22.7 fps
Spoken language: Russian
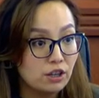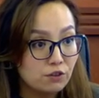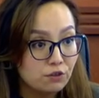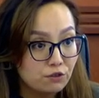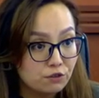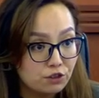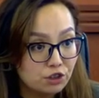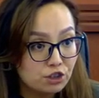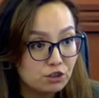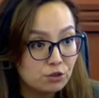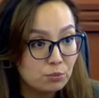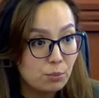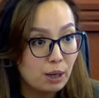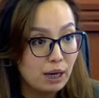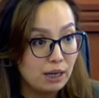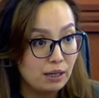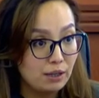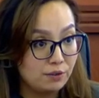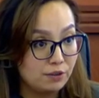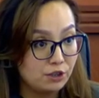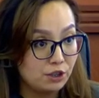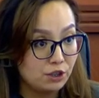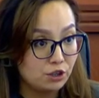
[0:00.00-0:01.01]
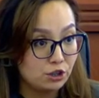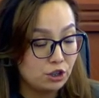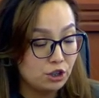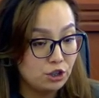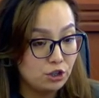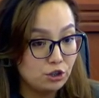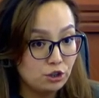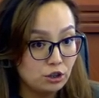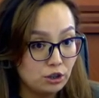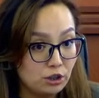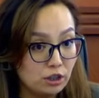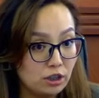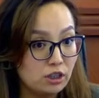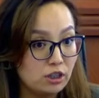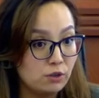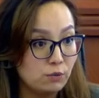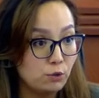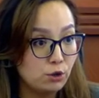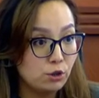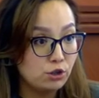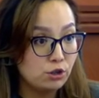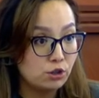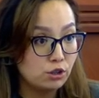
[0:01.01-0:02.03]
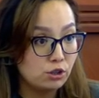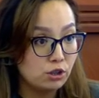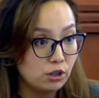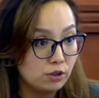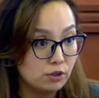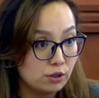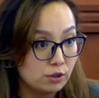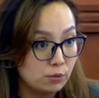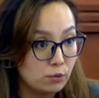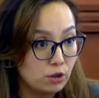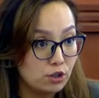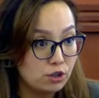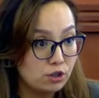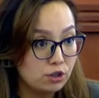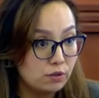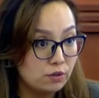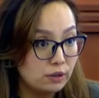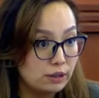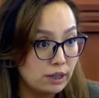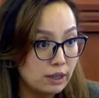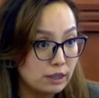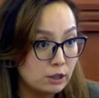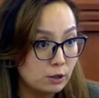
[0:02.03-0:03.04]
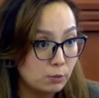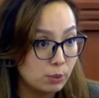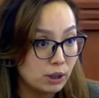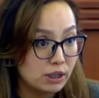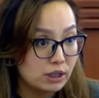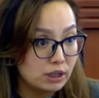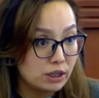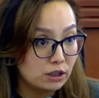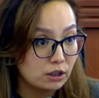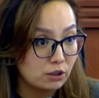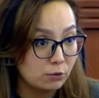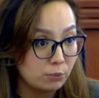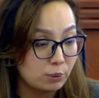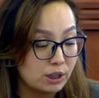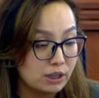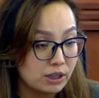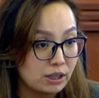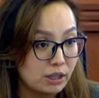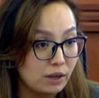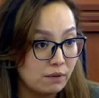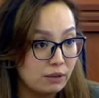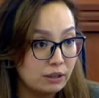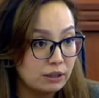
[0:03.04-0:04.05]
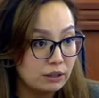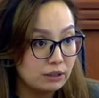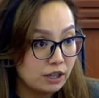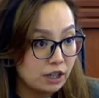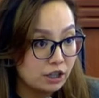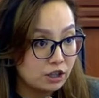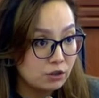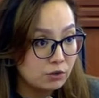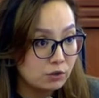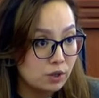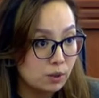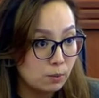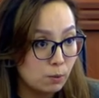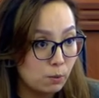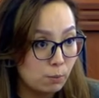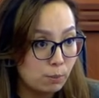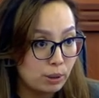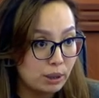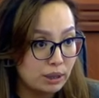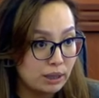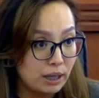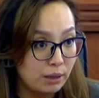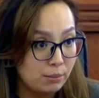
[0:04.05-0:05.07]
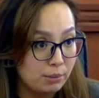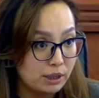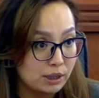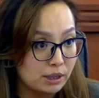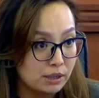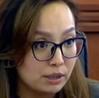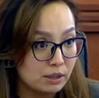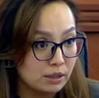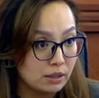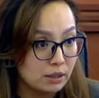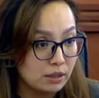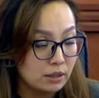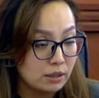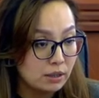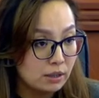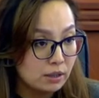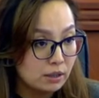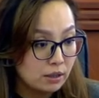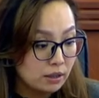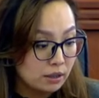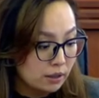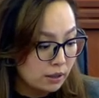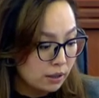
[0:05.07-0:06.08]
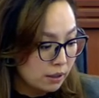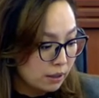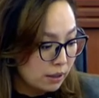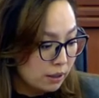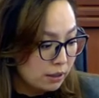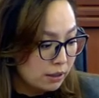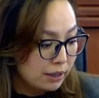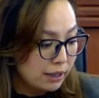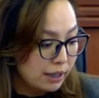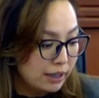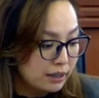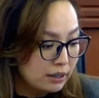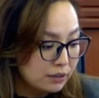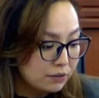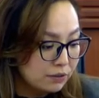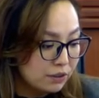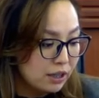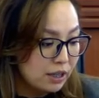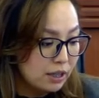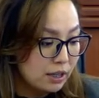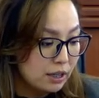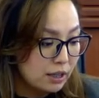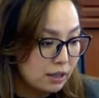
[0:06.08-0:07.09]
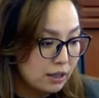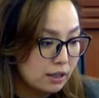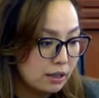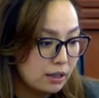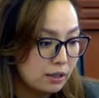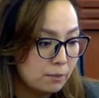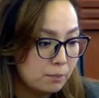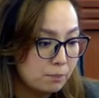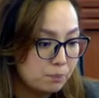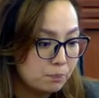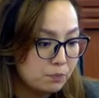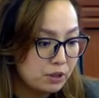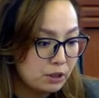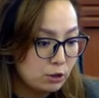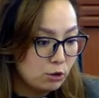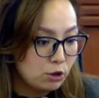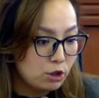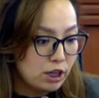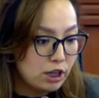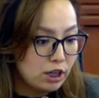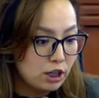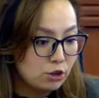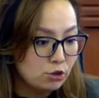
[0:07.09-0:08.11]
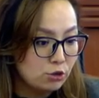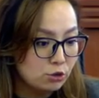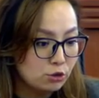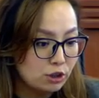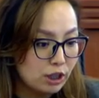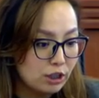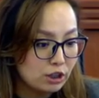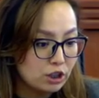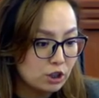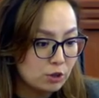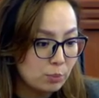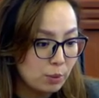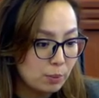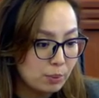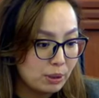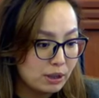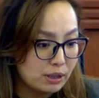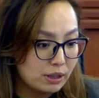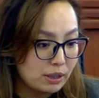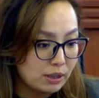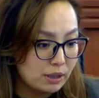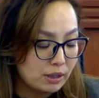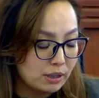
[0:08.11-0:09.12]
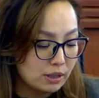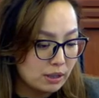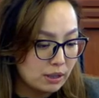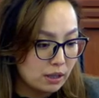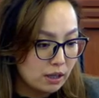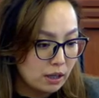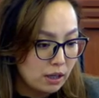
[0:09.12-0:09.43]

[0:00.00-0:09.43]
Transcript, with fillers: выжимали всех женщин, и на сегодняшний день всего лишь 19% представлены даже в самом парламенте. Для этого, а, но я хочу также попросить